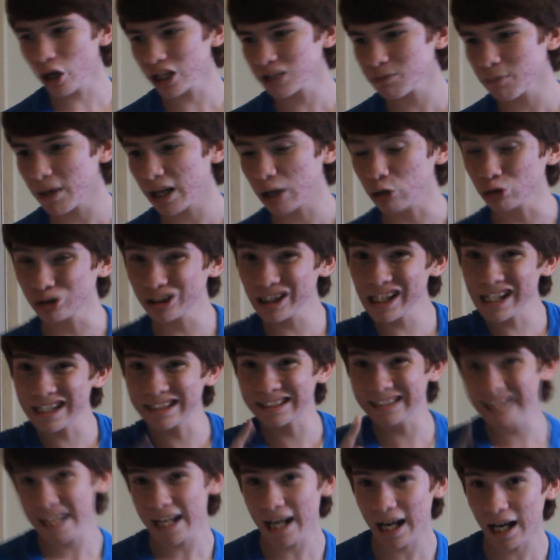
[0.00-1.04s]
gordas para que ustedes
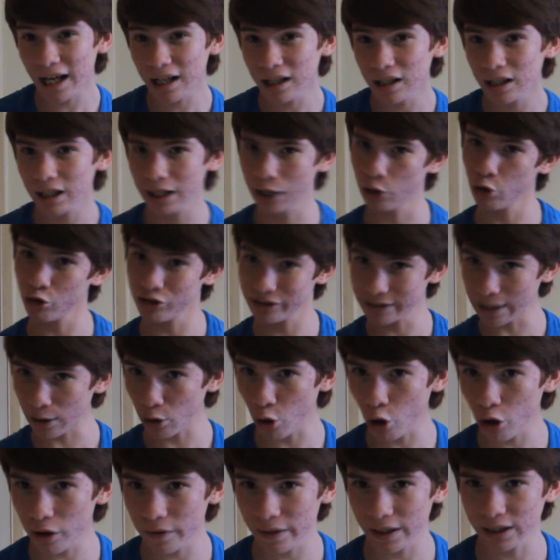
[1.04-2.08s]
les digan que no
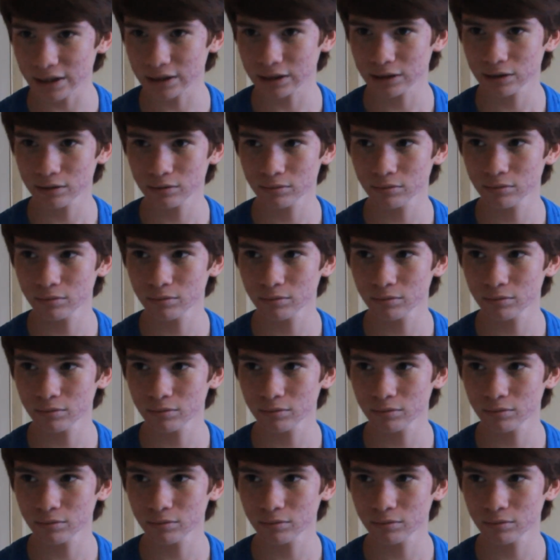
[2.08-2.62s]
están gordas.